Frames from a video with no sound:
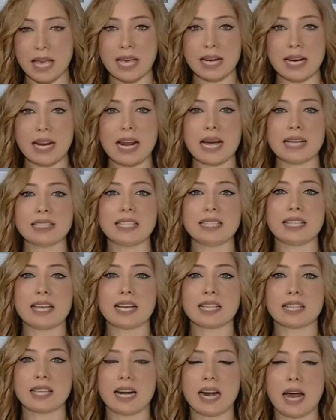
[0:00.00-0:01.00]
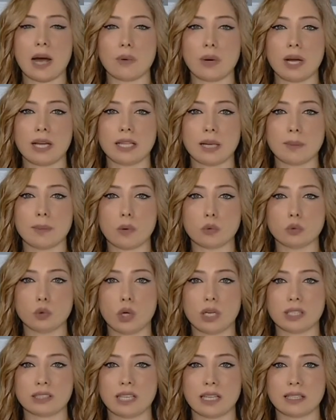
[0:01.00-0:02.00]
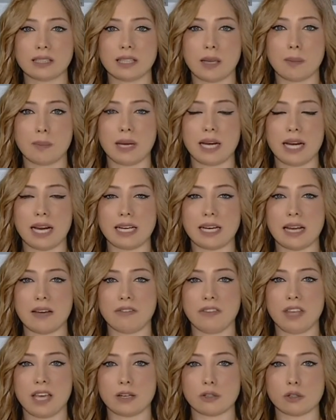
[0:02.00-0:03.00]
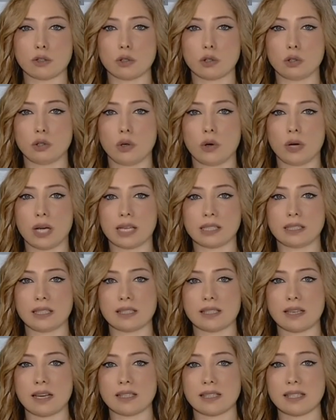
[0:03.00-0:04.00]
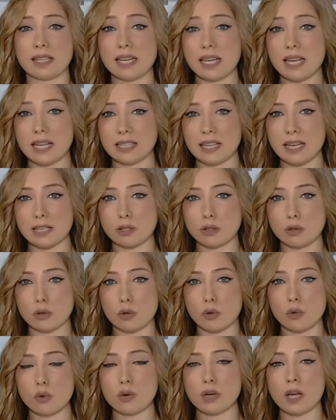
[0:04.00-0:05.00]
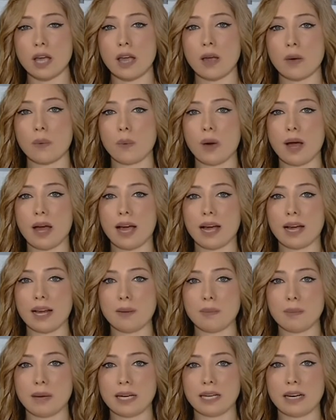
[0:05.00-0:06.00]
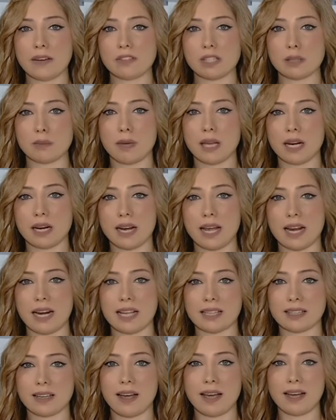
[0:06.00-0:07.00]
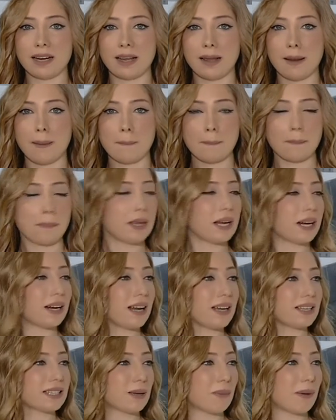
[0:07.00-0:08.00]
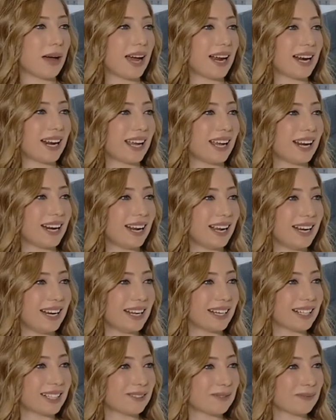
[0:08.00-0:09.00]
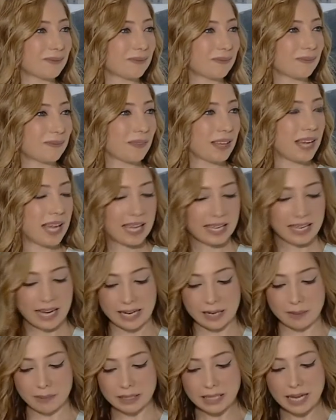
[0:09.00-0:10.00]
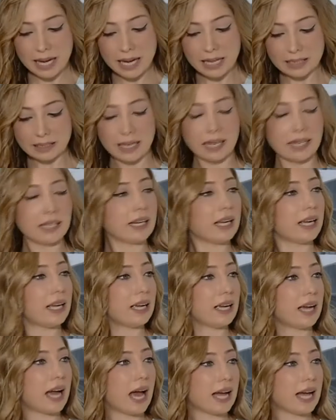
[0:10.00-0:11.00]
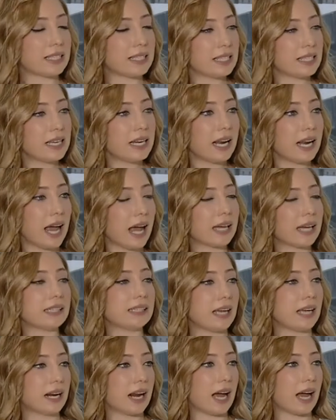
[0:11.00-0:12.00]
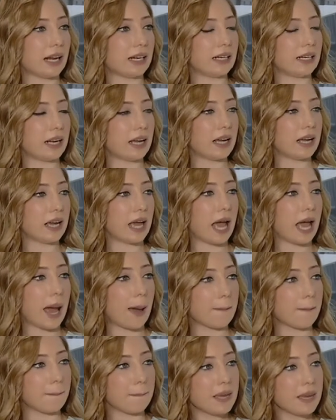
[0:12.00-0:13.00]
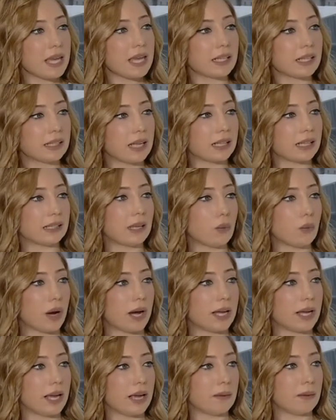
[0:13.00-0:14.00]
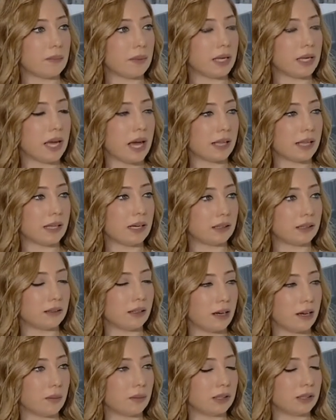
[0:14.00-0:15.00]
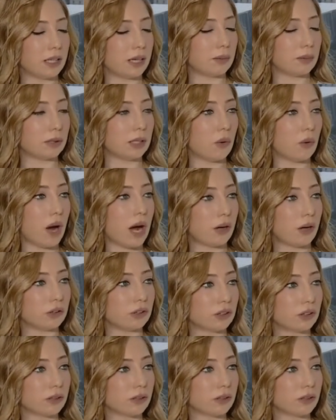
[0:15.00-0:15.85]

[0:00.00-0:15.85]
للحديث أكثر حول هذا الموضوع تنضم إلينا في الاستوديو اختصاصية السلوك وعلم النفس ميرنا لاتقاني ميرنا صباح الخير لإلك يعني بداية آه، حدثينا أكثر عن آه، أهمية التوعية بهذا الاضطراب اضطراب التوحد